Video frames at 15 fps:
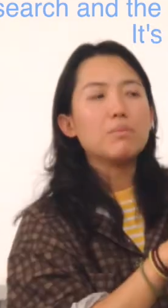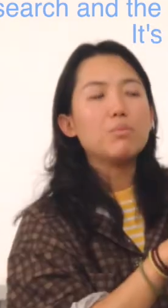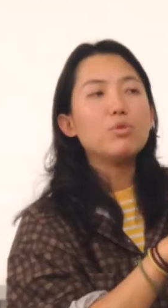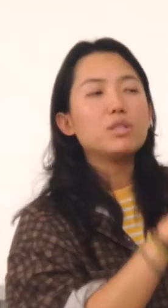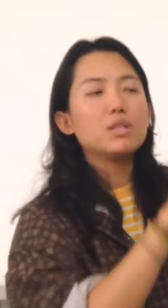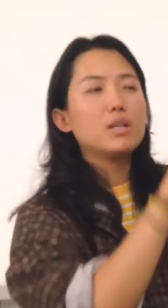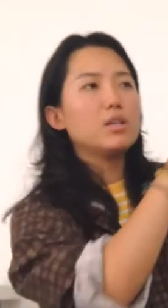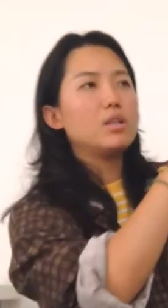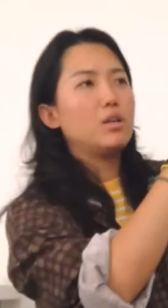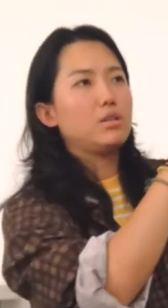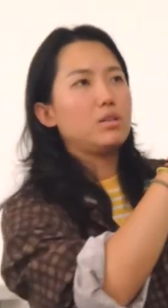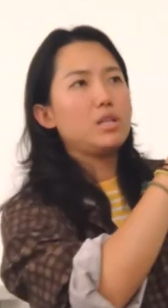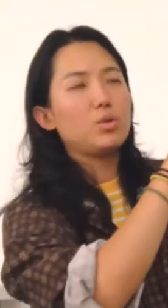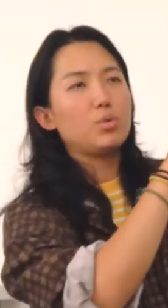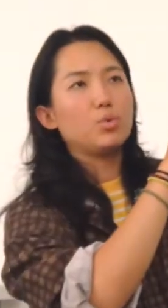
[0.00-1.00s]
墨西哥的
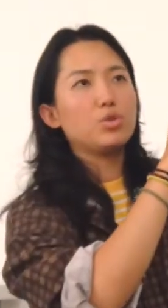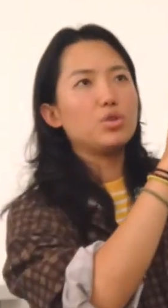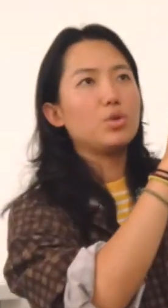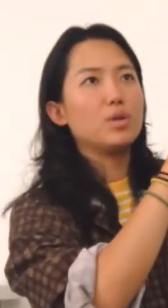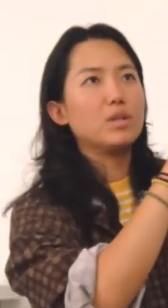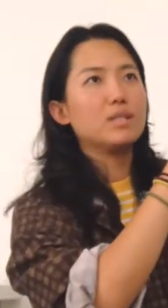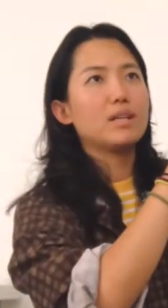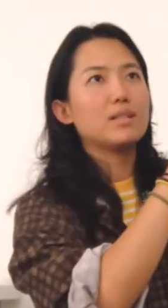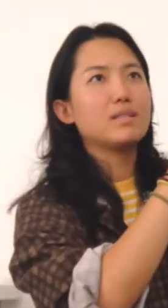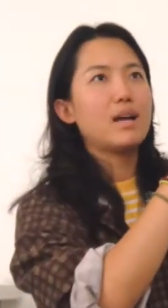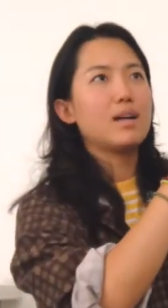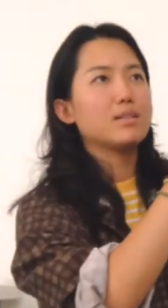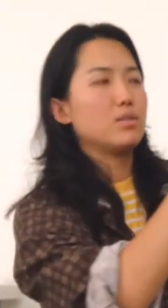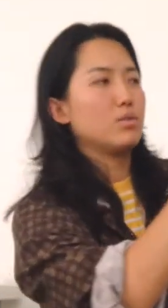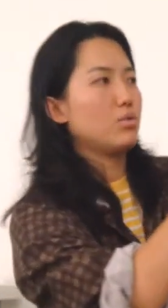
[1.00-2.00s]
地图是有点像这
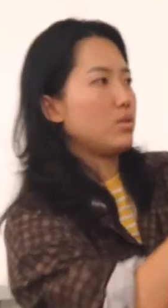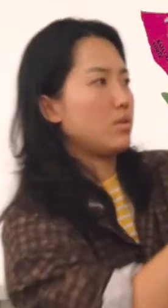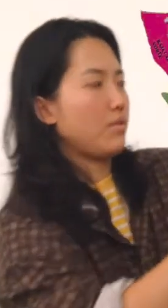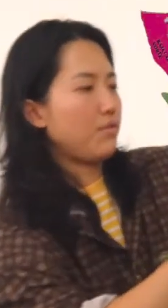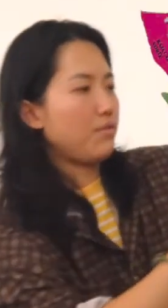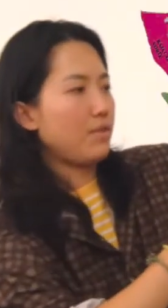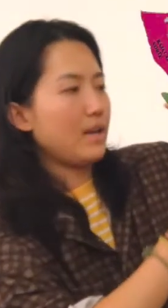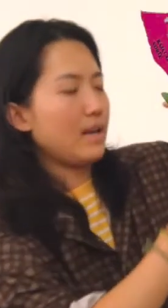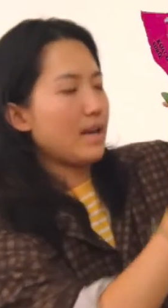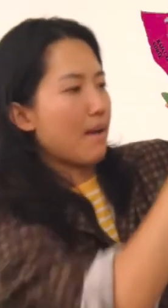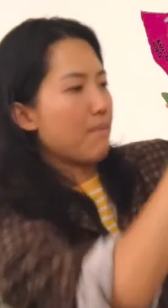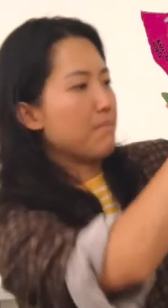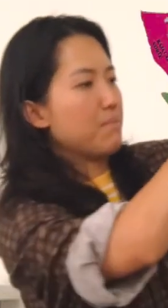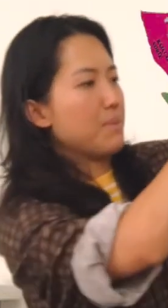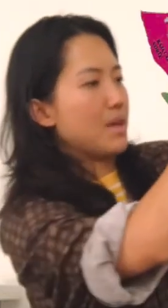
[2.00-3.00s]
样子，就是分
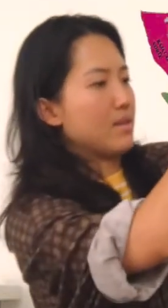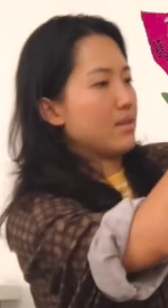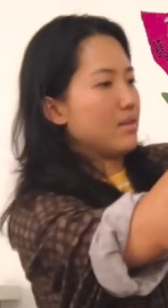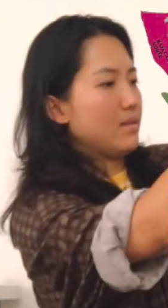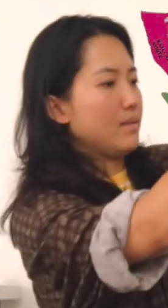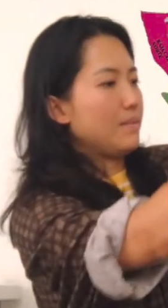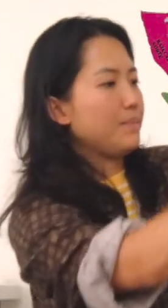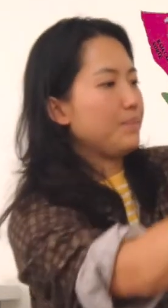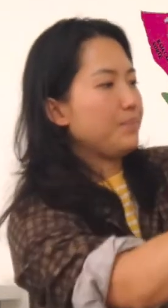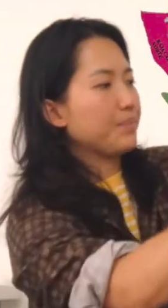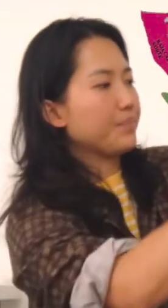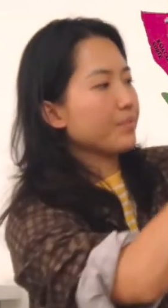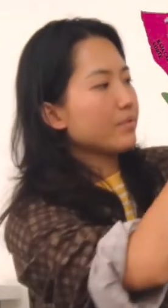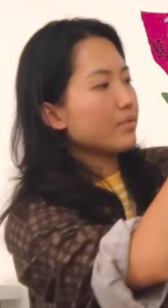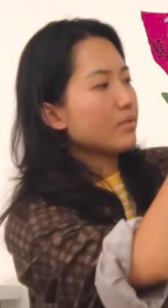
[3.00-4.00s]
两边，
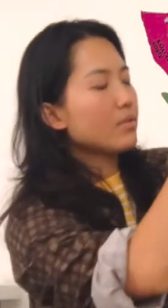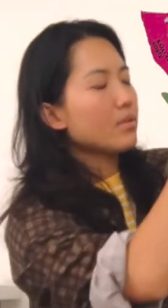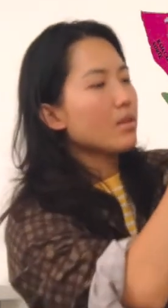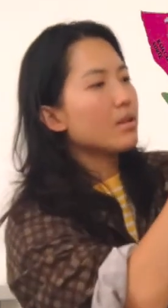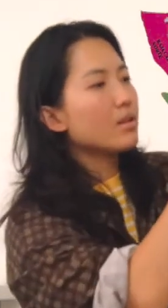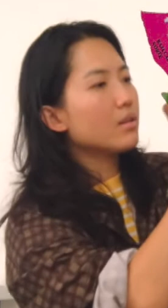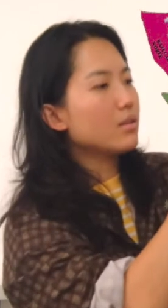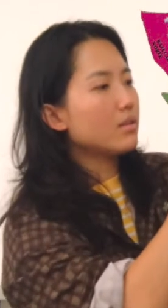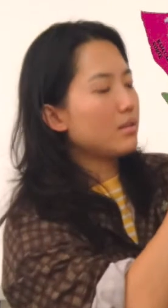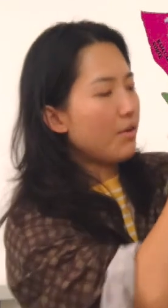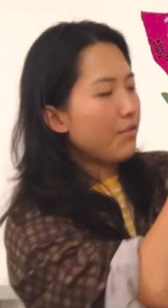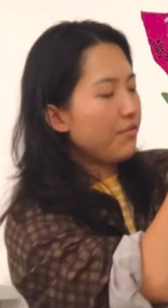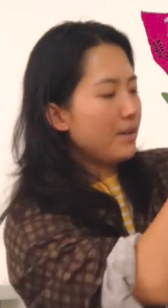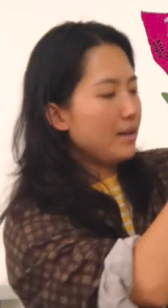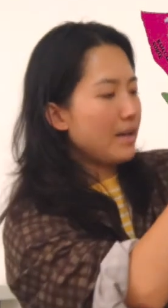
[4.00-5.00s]

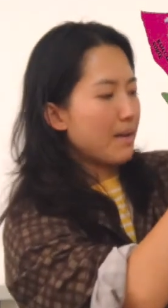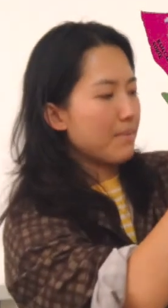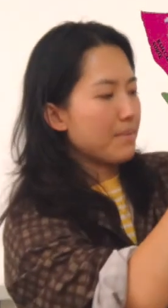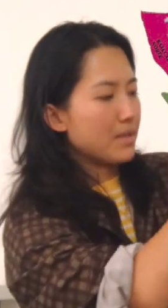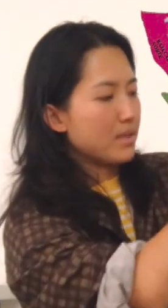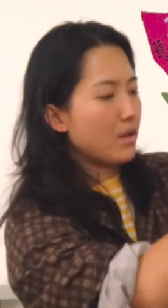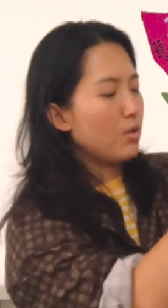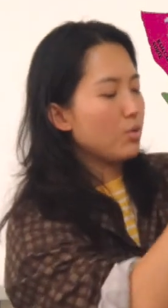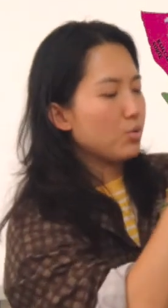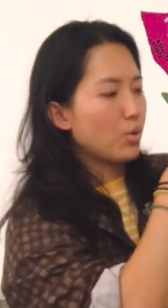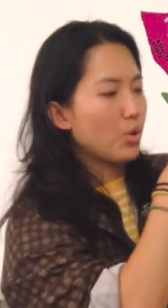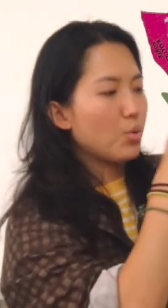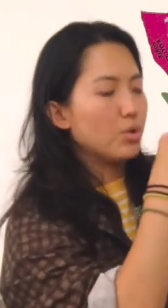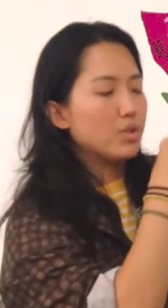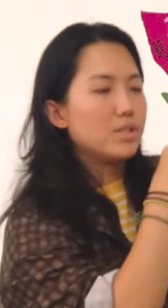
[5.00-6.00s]
然后分两边，然后
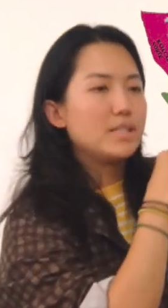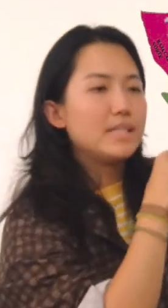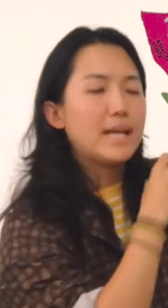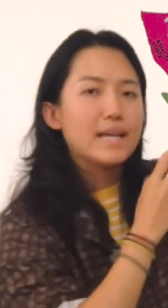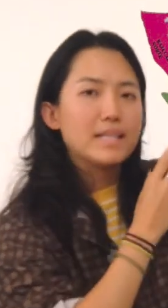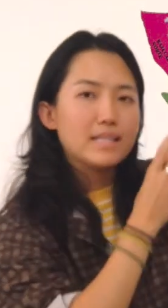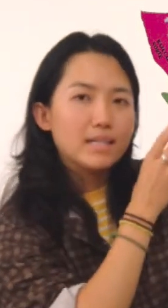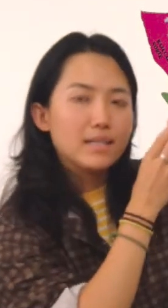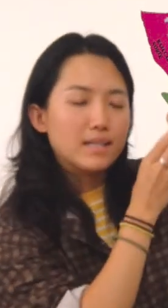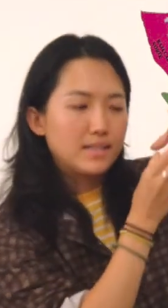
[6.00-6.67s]
所以我是在这个